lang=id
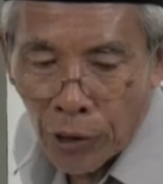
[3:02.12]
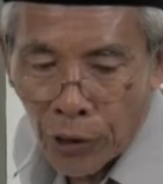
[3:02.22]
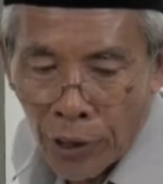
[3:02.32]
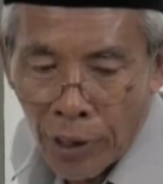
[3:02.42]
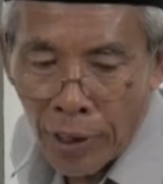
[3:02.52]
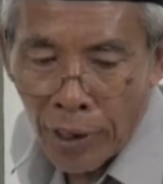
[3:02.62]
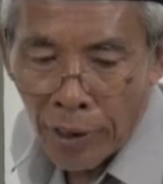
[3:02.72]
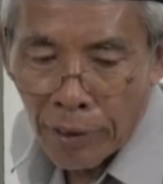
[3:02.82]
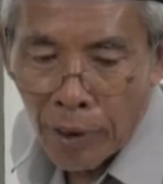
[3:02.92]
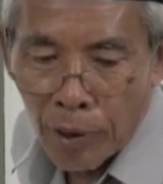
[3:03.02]

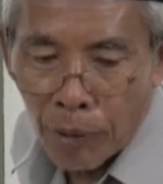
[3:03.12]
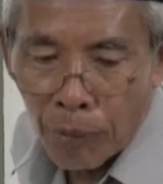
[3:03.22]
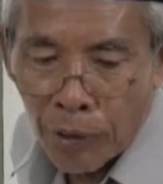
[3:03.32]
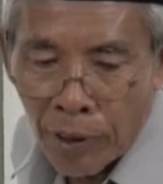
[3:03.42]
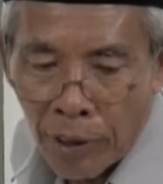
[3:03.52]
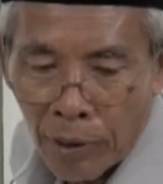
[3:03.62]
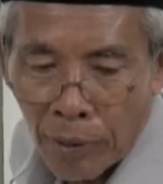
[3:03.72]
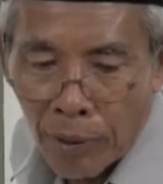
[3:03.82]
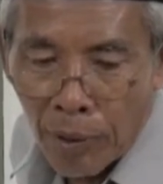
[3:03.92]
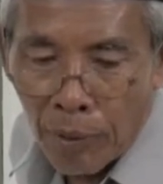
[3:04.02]
sehat
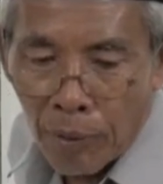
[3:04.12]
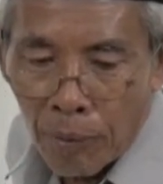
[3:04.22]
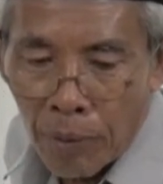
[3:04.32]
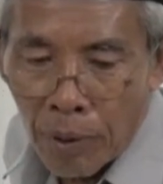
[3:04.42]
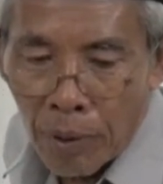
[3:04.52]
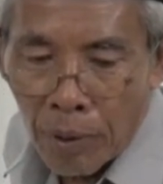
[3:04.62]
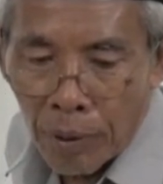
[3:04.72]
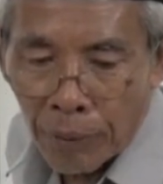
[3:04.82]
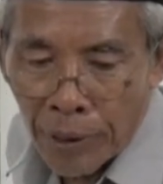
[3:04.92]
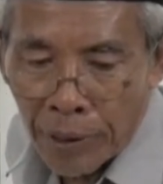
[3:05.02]
kemudian
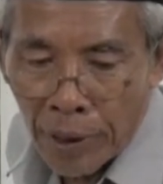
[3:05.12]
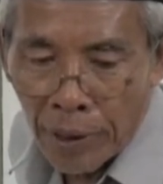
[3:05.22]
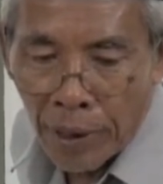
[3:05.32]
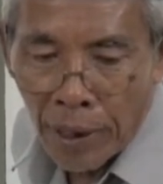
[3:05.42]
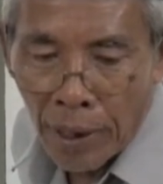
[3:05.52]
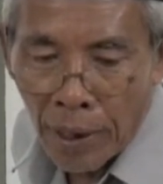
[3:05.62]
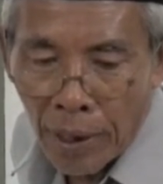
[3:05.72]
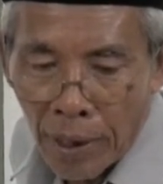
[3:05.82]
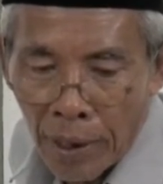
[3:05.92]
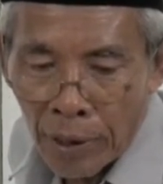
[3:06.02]

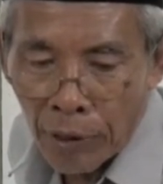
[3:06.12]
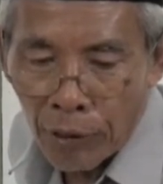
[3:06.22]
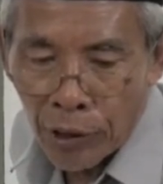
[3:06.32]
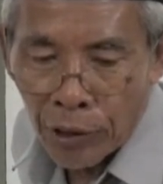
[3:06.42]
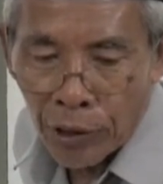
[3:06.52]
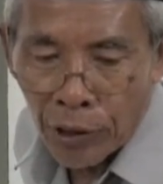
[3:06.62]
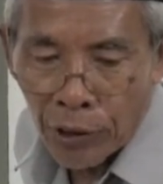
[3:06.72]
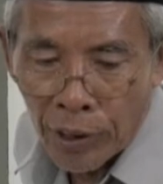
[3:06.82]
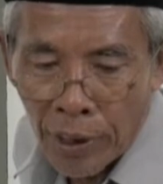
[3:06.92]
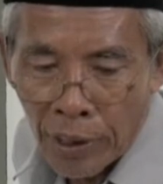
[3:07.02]
ibtidaiyah atau SD
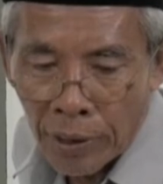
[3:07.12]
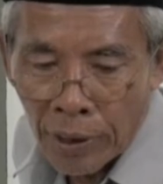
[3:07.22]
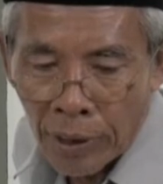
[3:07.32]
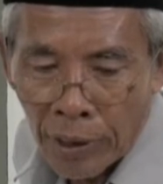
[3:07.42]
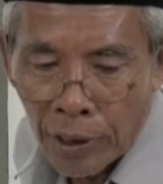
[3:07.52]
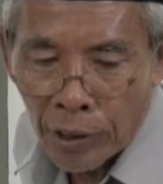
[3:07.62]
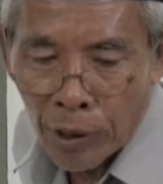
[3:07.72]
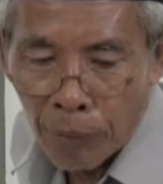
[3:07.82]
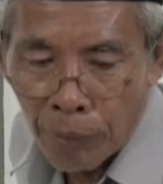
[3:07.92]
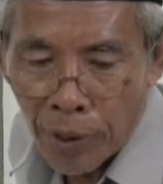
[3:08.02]
sehat ngantar
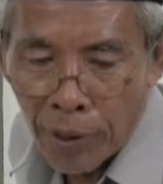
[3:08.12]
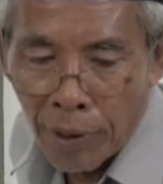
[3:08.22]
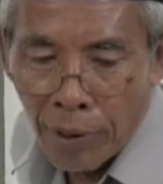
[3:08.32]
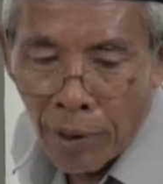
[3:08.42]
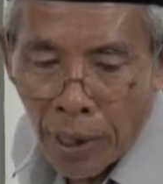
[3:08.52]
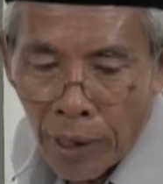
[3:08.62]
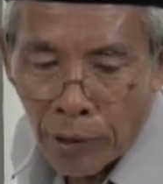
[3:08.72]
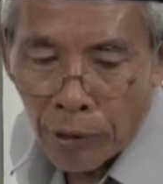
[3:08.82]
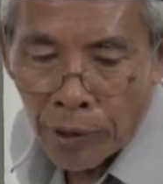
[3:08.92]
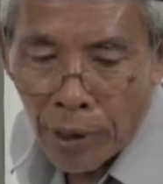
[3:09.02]
SMP
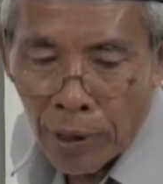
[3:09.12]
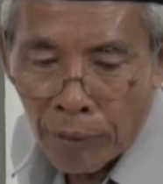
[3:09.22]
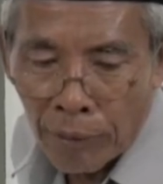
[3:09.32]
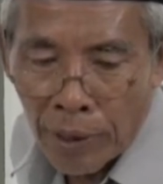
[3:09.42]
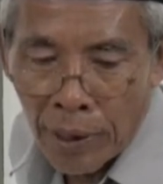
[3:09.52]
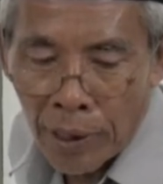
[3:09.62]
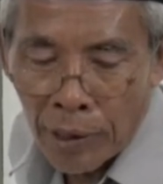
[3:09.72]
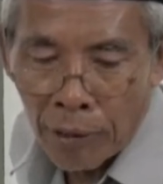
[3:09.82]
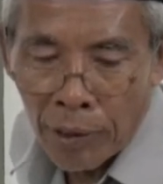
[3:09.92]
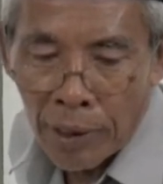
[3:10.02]
atau sanawiyah
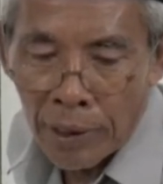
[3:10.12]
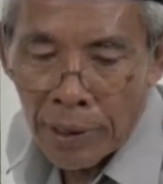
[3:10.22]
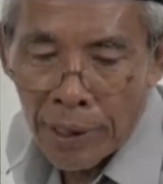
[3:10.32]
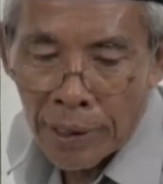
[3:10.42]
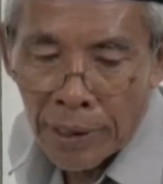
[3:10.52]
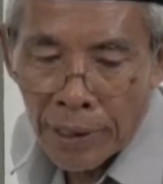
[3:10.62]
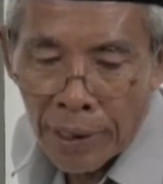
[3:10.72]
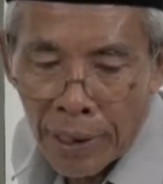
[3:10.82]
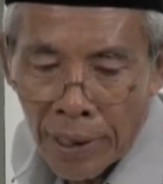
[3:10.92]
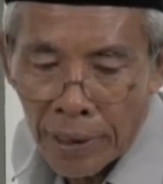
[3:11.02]
atau aliyah
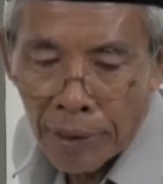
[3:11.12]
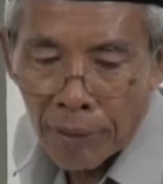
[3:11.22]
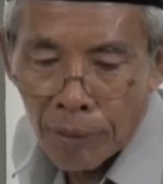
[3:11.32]
sehat